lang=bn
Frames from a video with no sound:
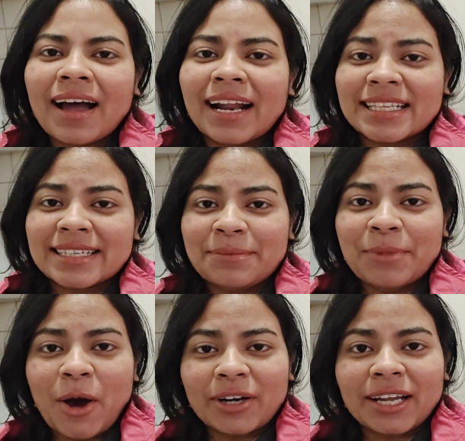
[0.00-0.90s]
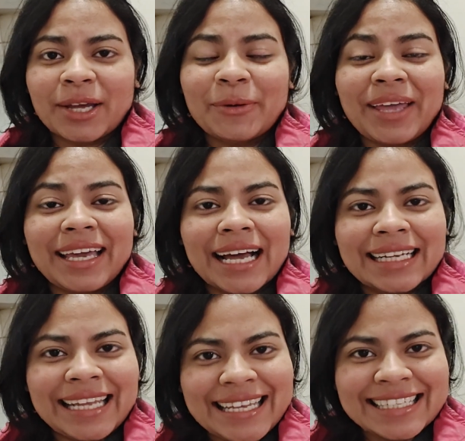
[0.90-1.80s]
আর আজকের ব্লগটাকেও
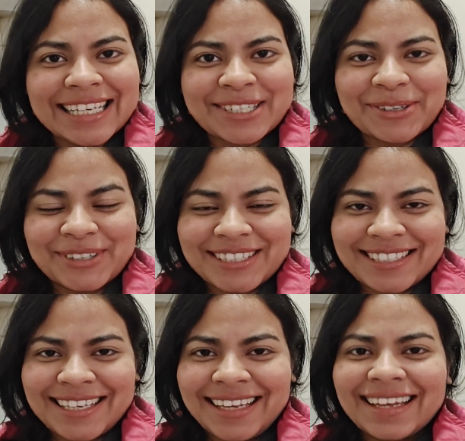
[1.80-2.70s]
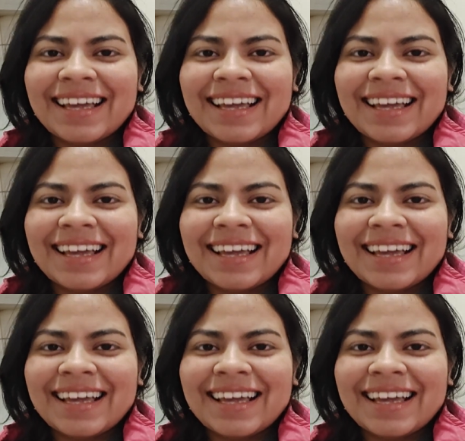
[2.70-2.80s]
এখানেই শেষ করছি